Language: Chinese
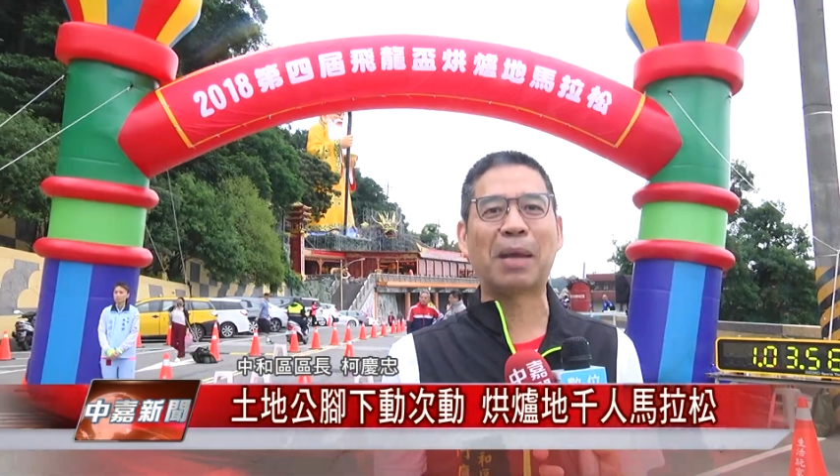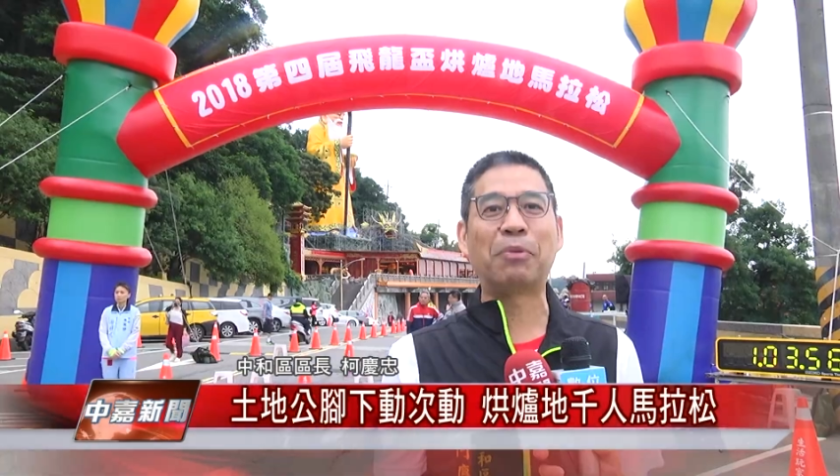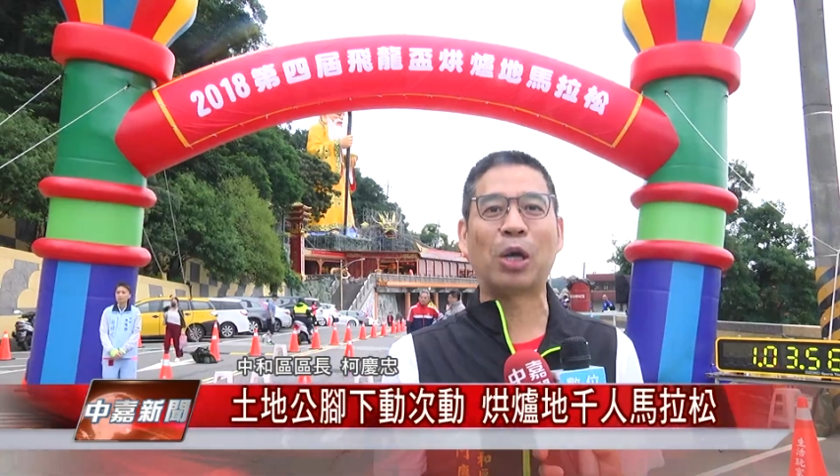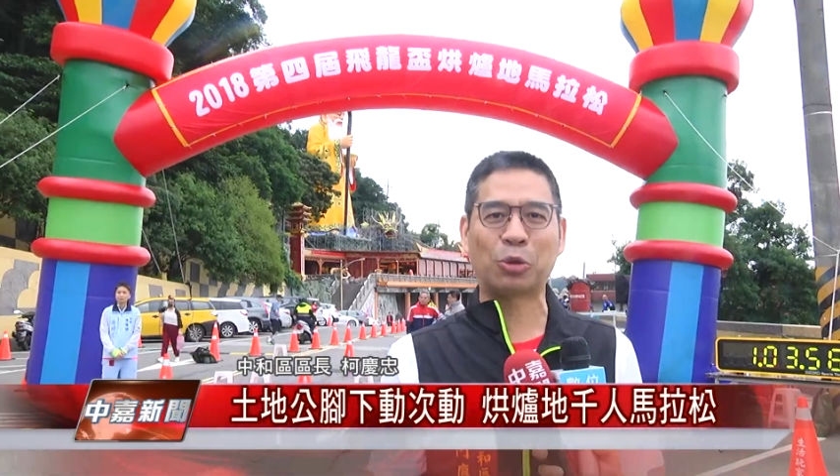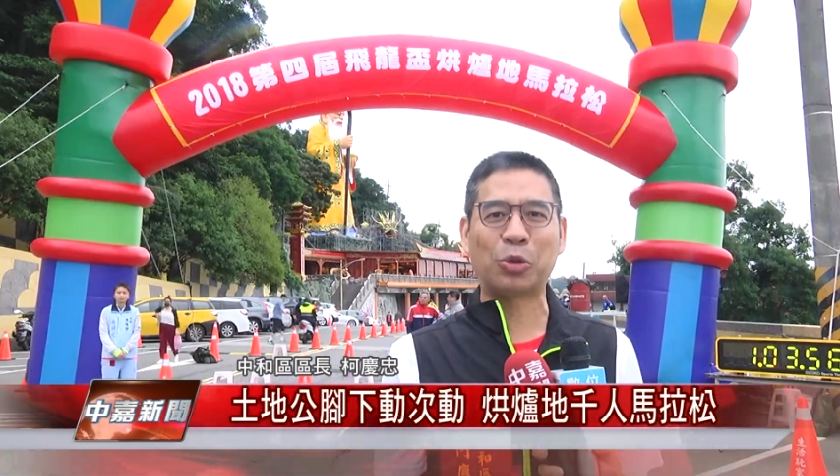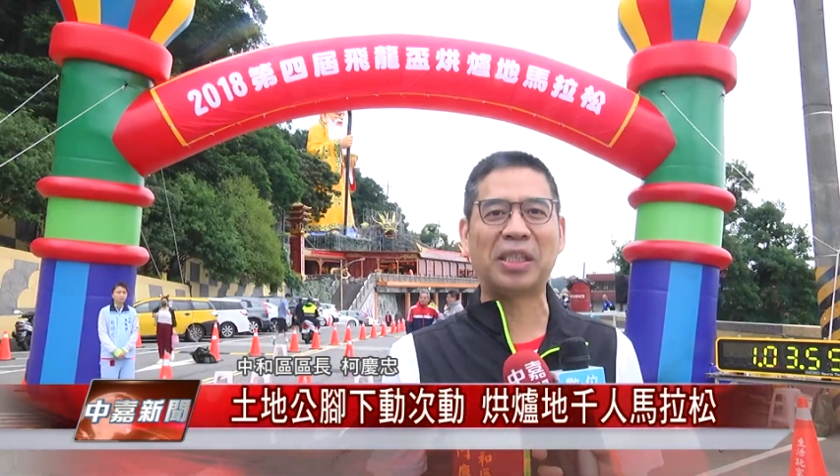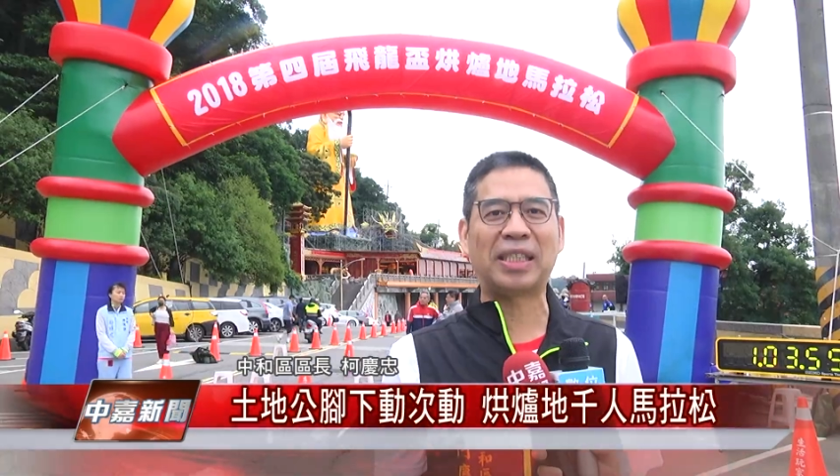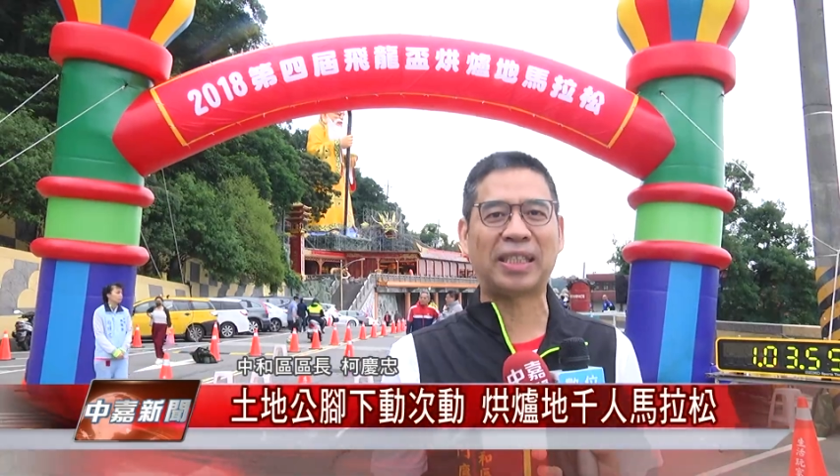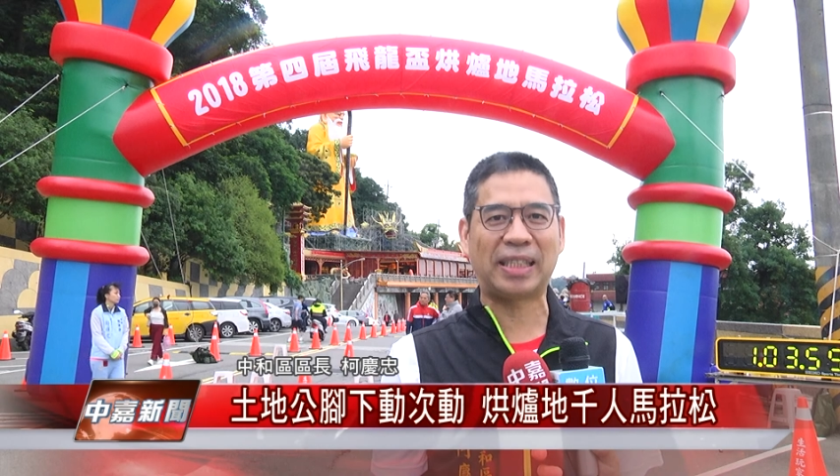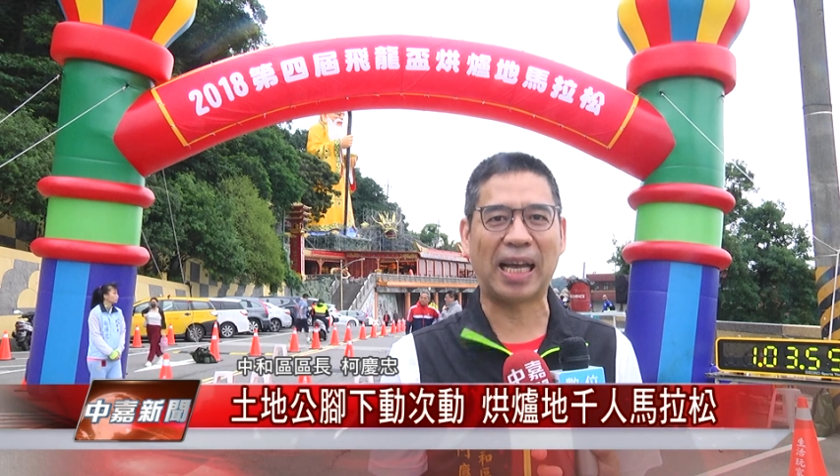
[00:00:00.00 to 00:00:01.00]
们都要注意
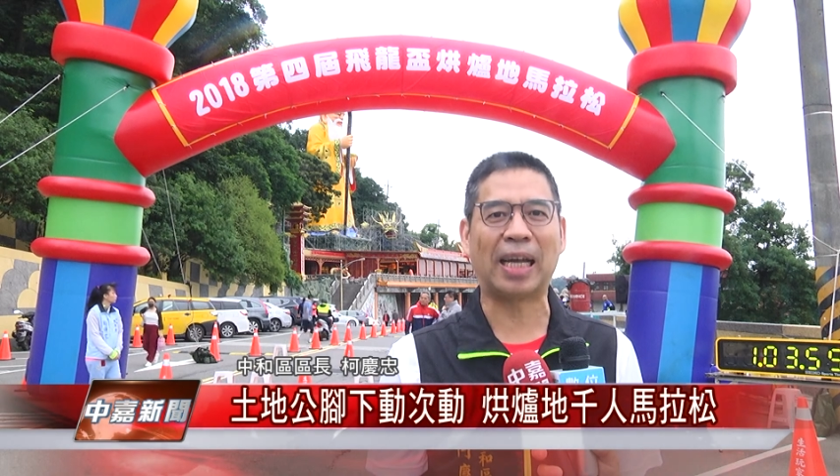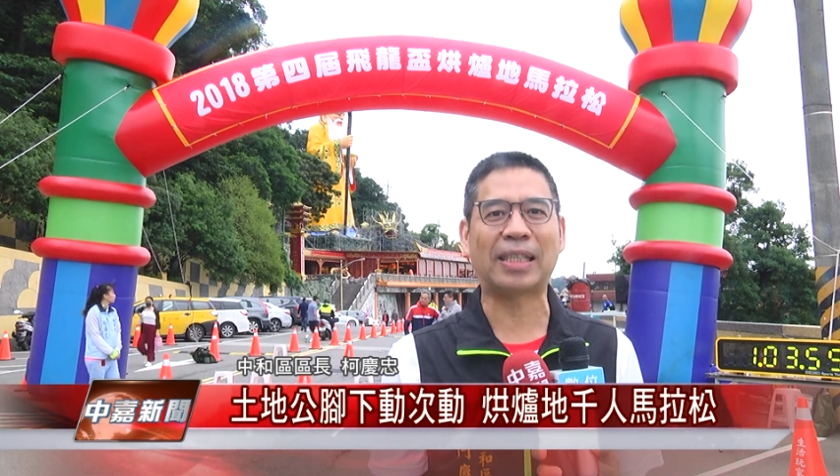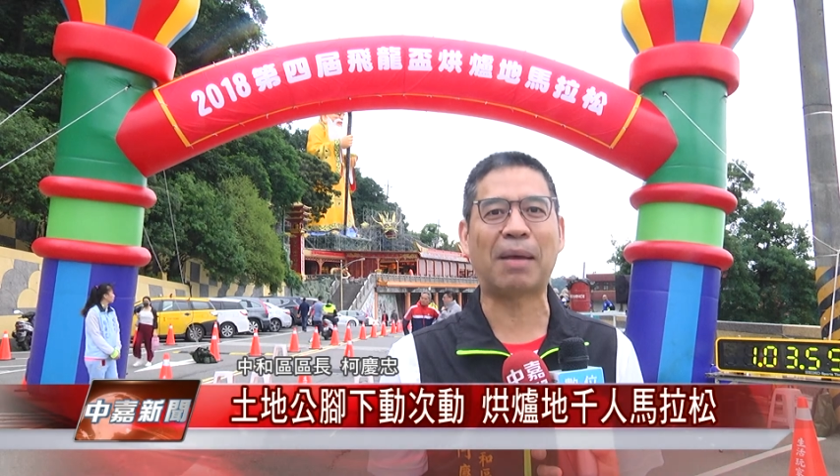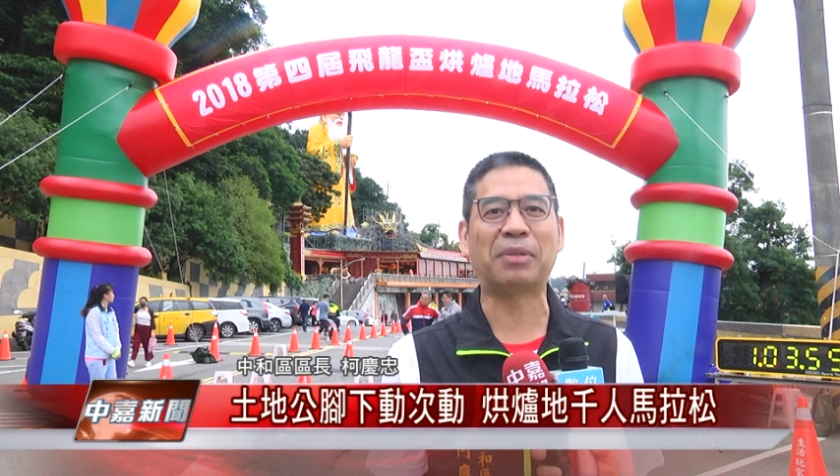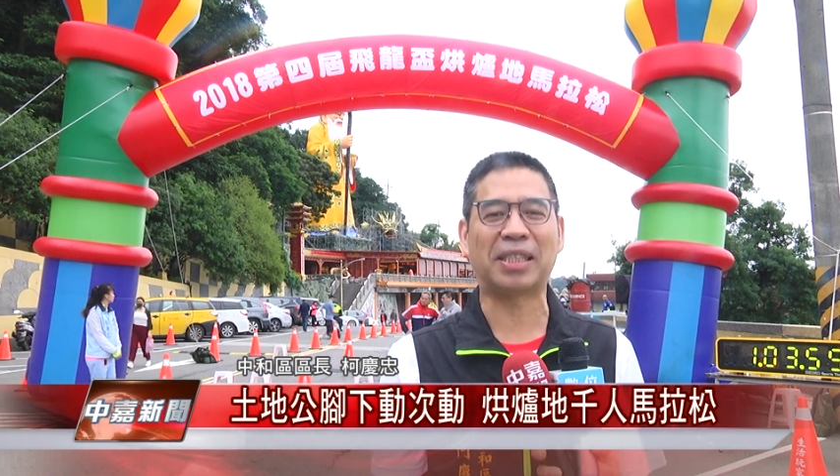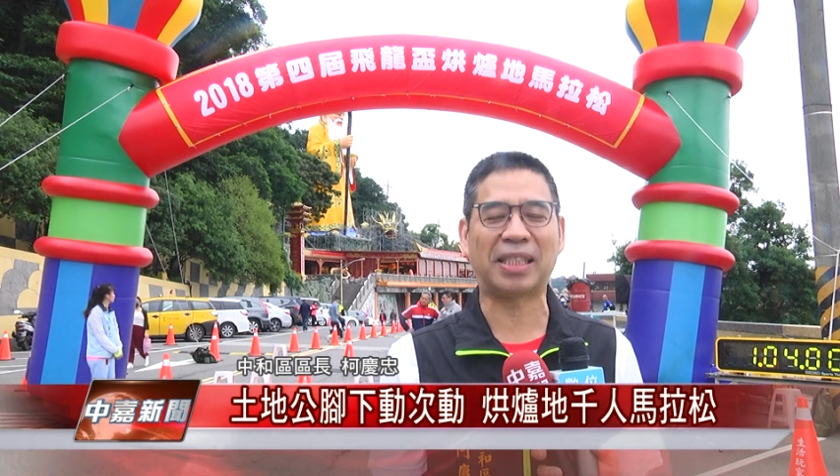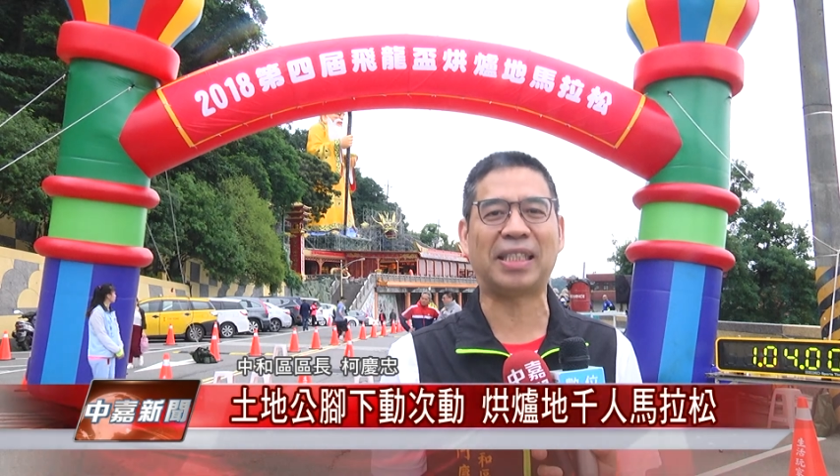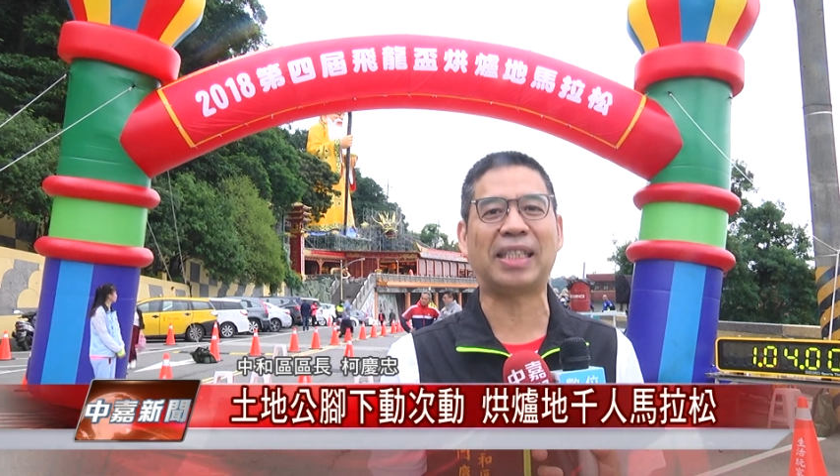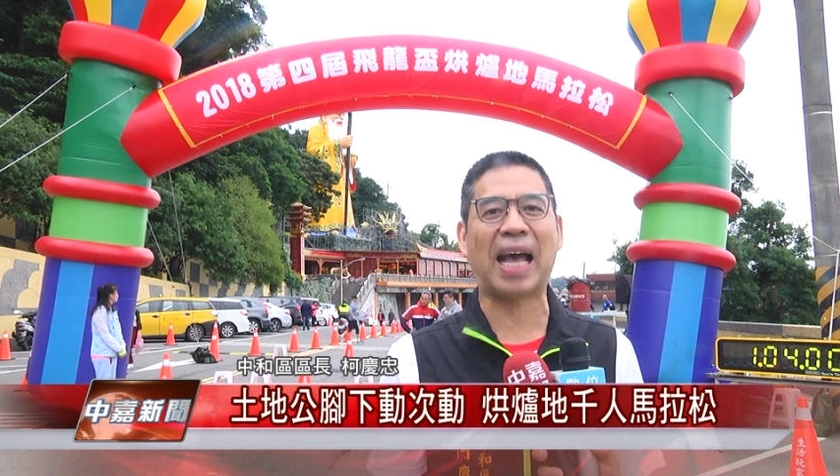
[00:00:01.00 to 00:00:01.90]
啊他们的自己的。